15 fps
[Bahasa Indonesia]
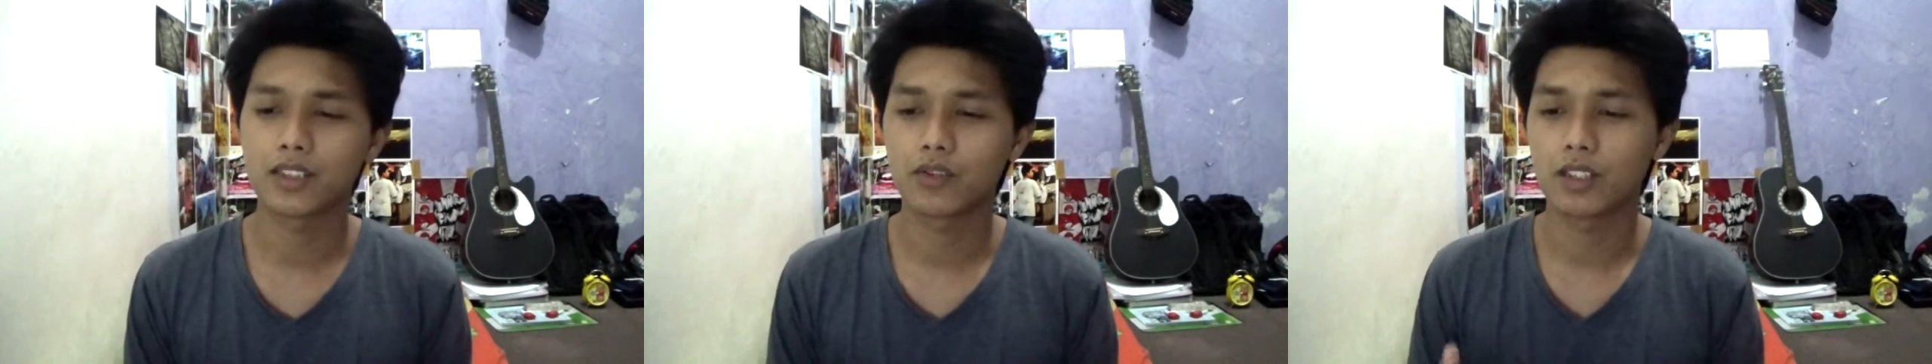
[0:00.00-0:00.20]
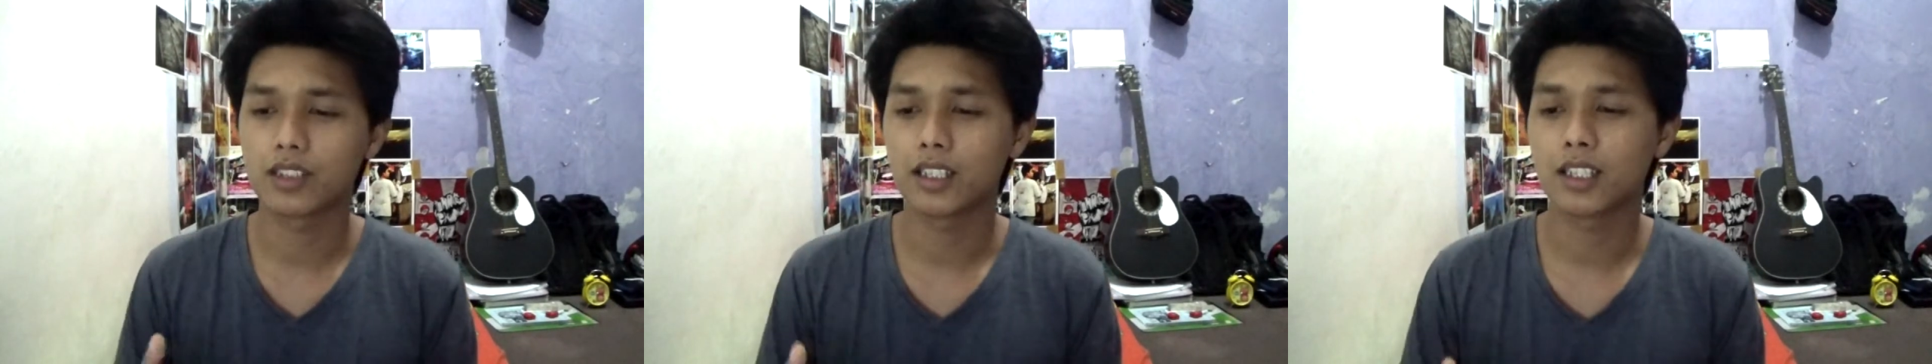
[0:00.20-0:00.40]

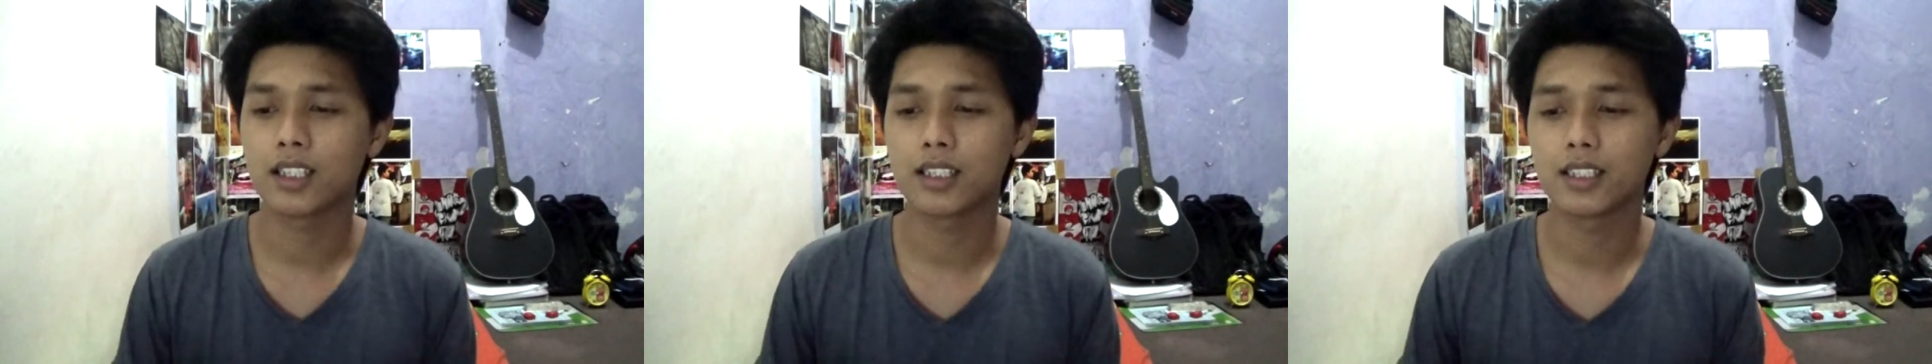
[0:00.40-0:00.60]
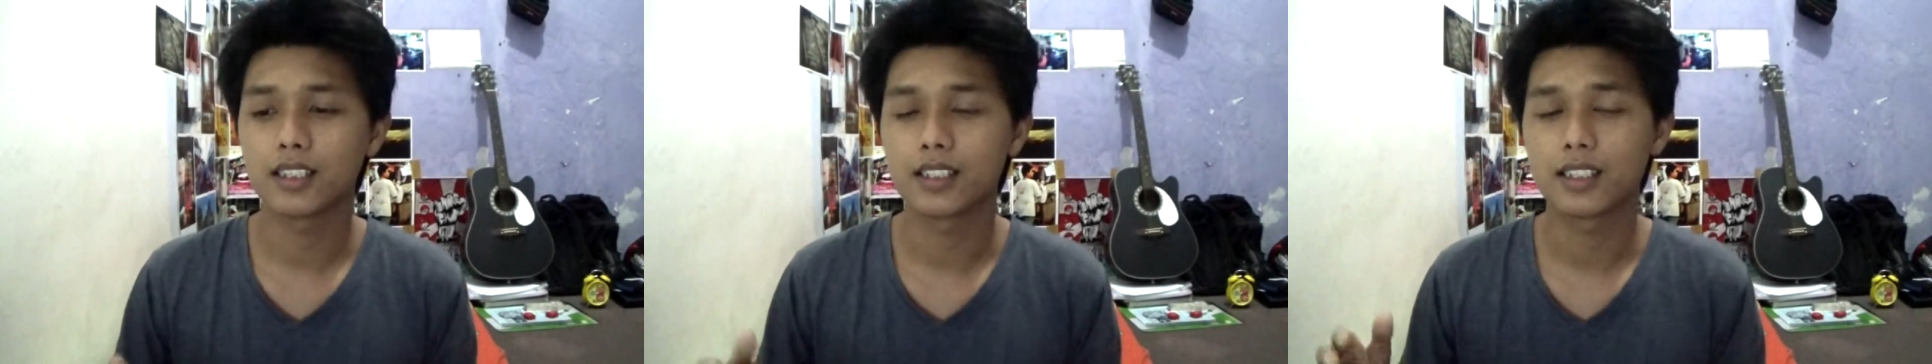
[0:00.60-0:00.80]
itu
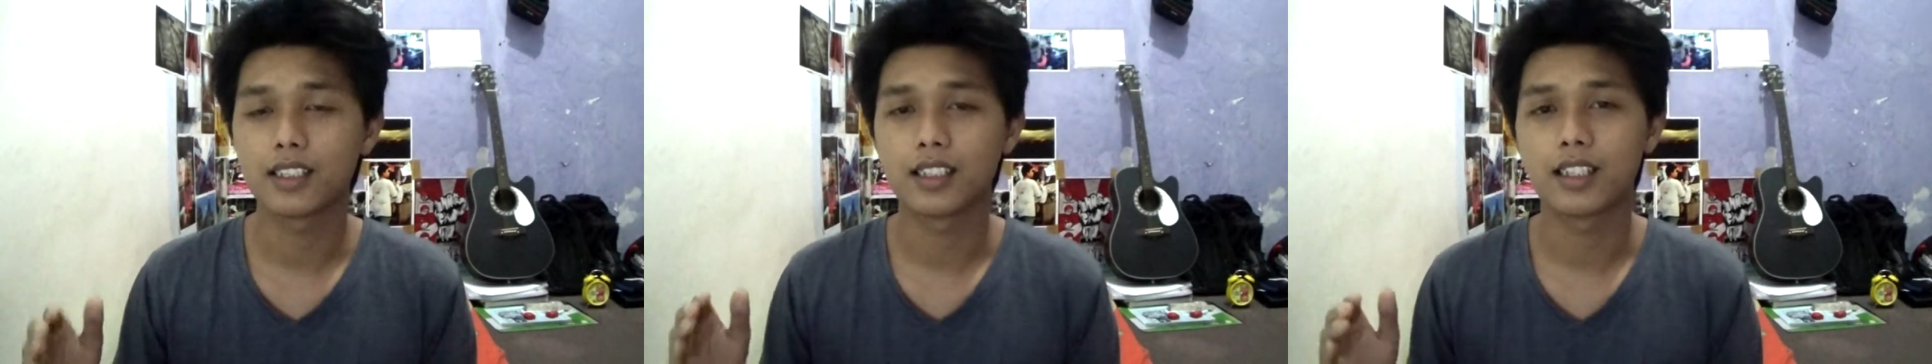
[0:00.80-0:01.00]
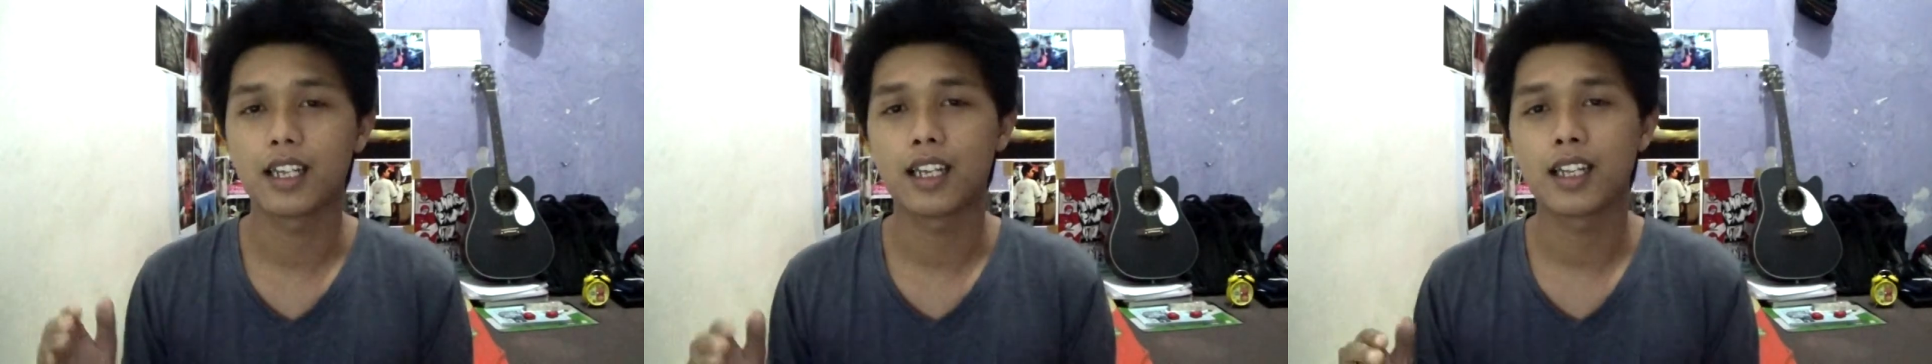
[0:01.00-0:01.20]
aja
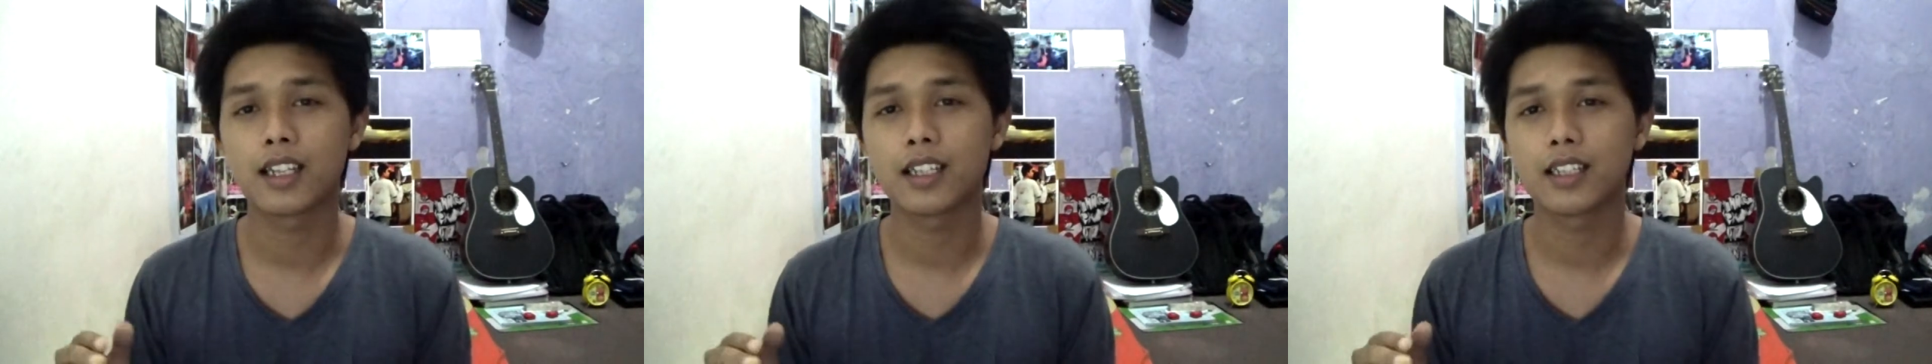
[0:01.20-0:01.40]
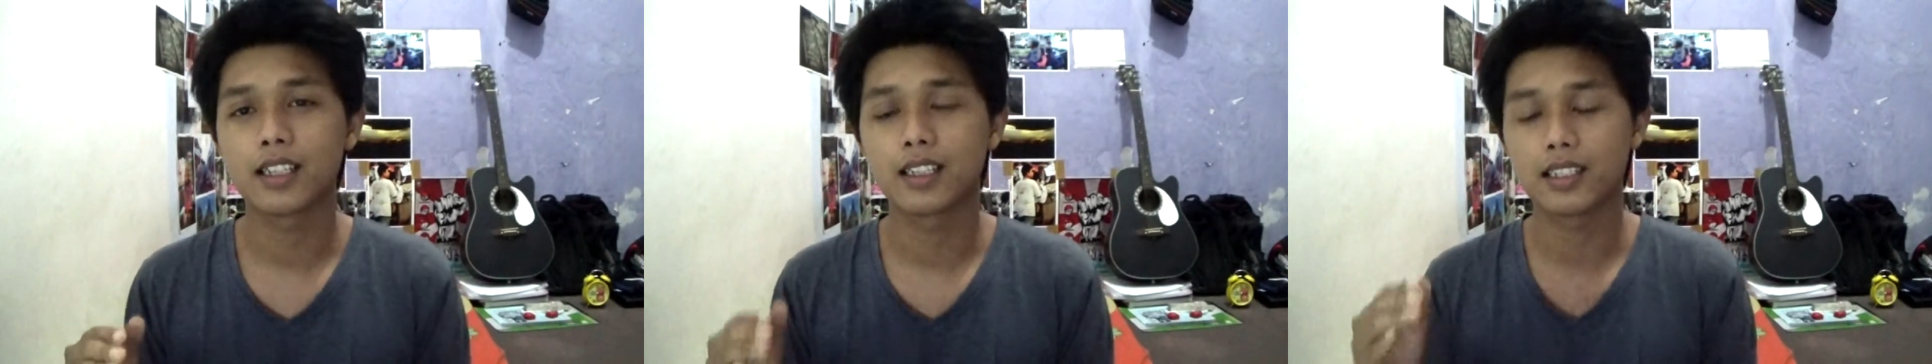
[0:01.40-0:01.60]

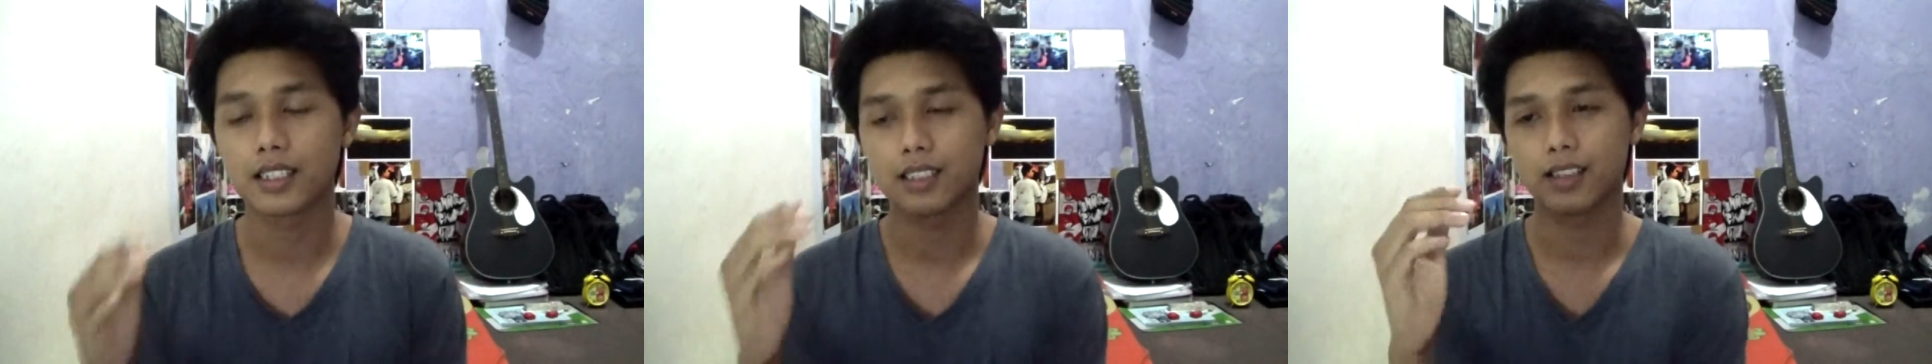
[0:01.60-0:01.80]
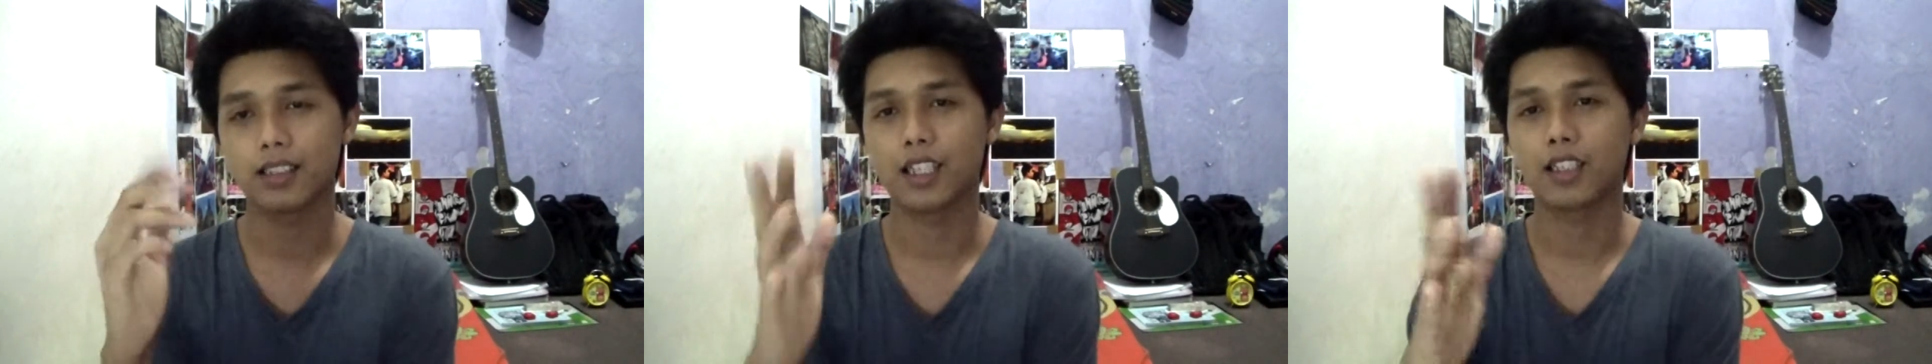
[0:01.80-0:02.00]
dan
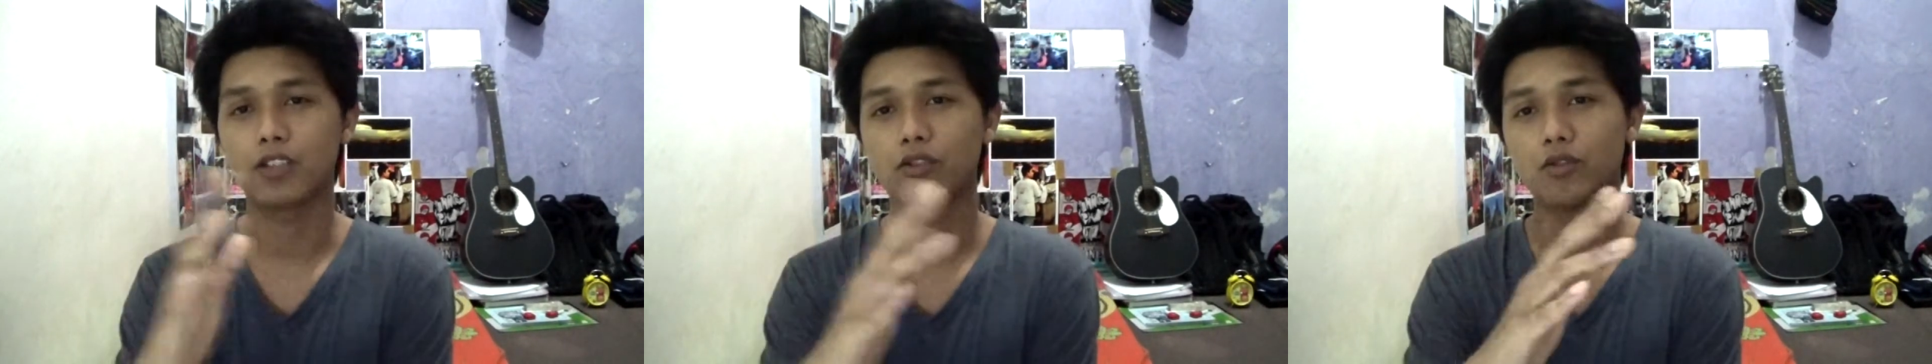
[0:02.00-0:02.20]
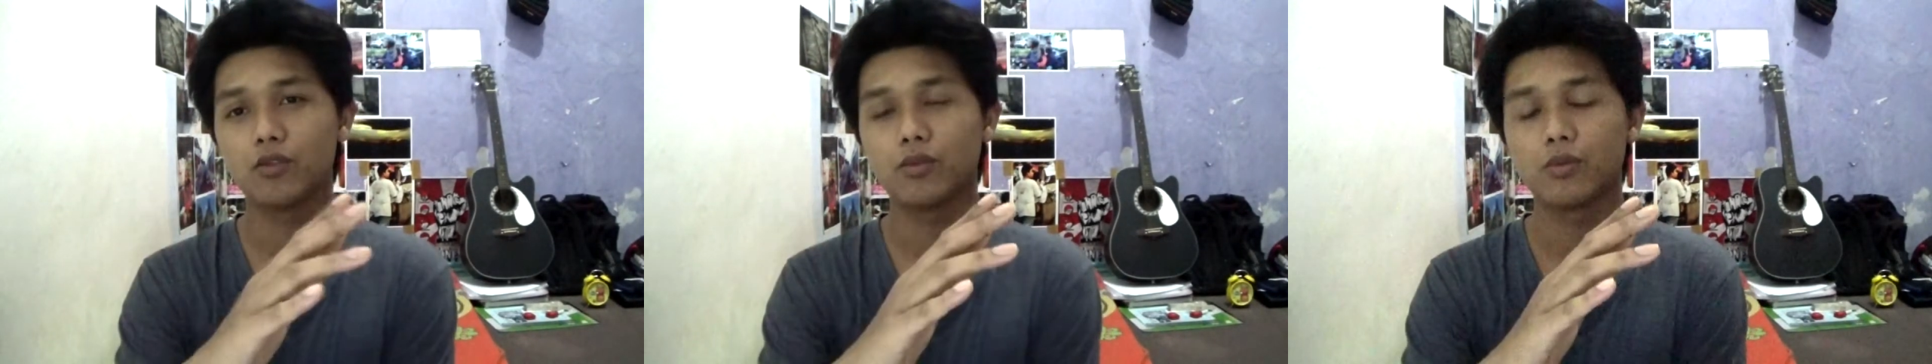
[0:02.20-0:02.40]

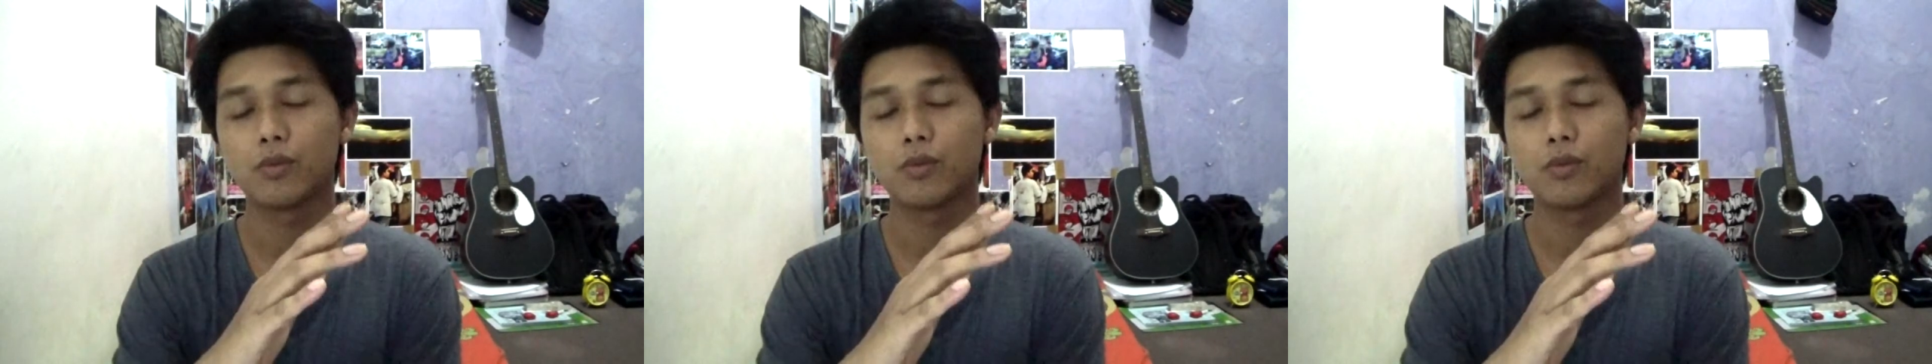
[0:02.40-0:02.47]
thank you.